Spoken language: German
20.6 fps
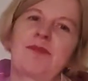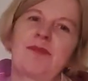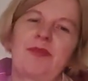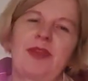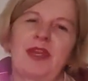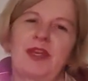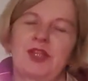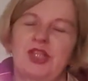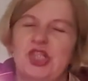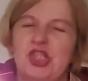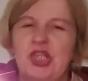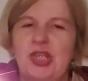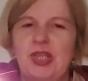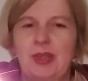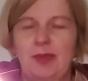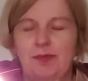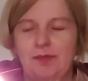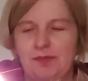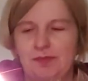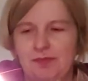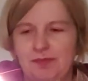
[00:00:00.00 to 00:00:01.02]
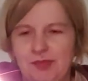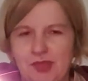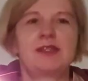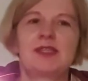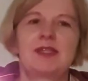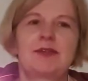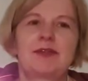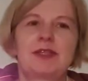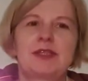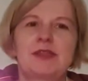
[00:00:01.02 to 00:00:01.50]
wäre Schnee. Wisst
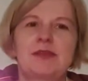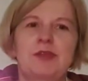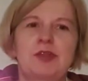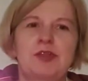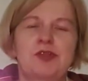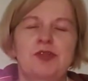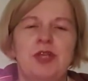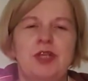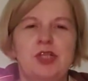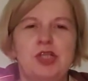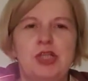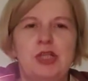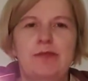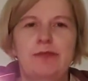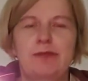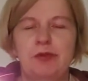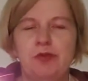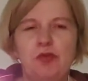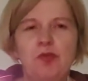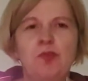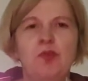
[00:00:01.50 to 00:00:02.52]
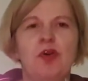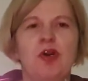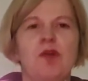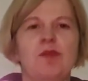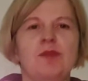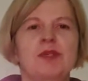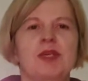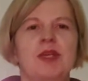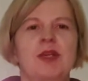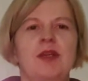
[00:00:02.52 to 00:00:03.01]
ihr was, wenn schon kein Schnee von oben
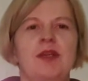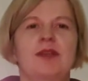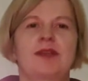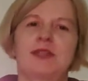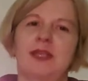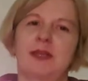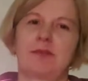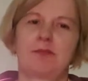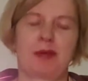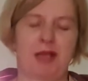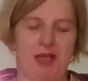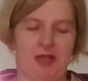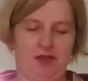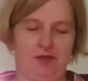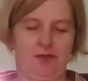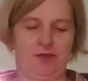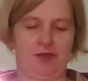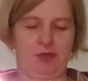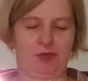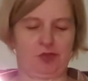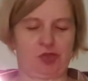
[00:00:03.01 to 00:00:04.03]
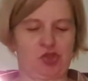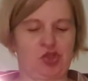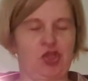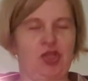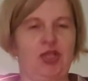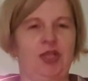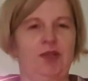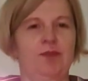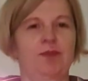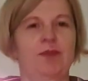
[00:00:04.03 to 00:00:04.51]
kommt, dann backen wir uns
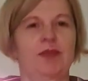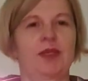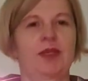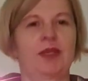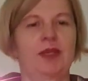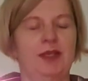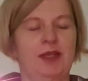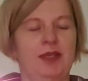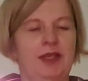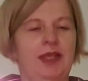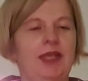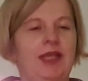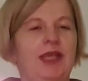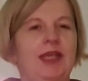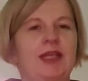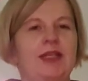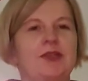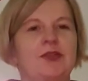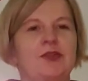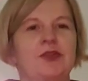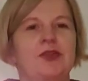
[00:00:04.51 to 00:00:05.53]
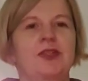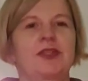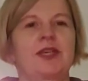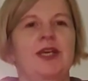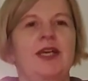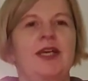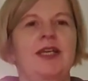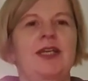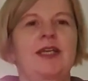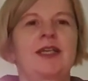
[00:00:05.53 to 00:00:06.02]
Schnee. Ich lade euch
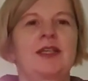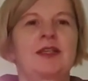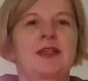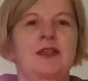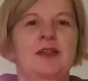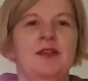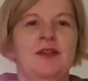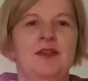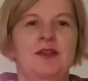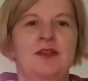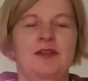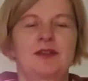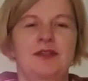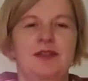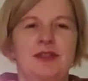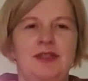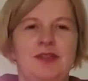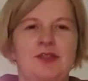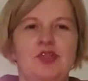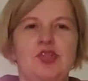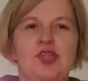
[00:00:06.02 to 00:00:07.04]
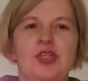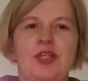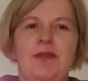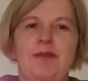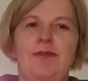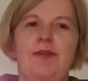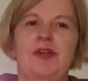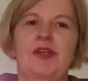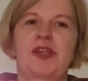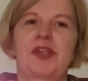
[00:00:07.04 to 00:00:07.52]
ein, diese
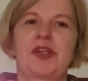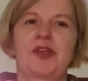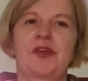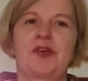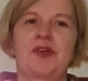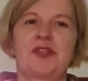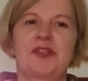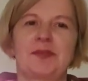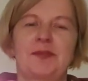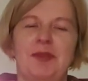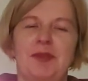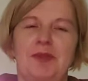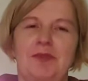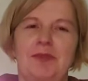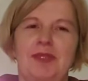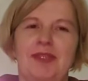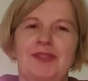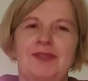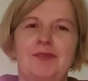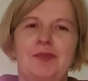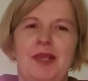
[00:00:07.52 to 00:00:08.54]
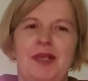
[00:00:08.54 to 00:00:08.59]
Schneeflöckchen heute mit mir zu